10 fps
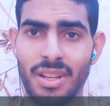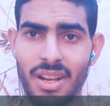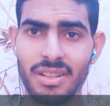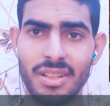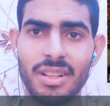
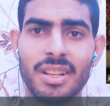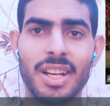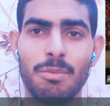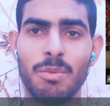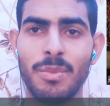اتحرك
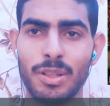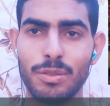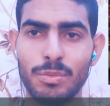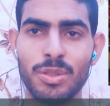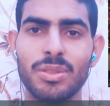قبل ما
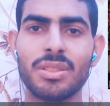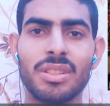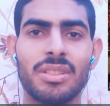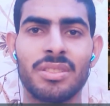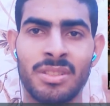الجمهور
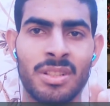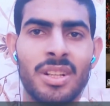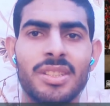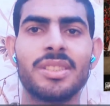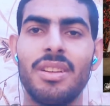
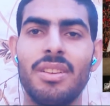يتغير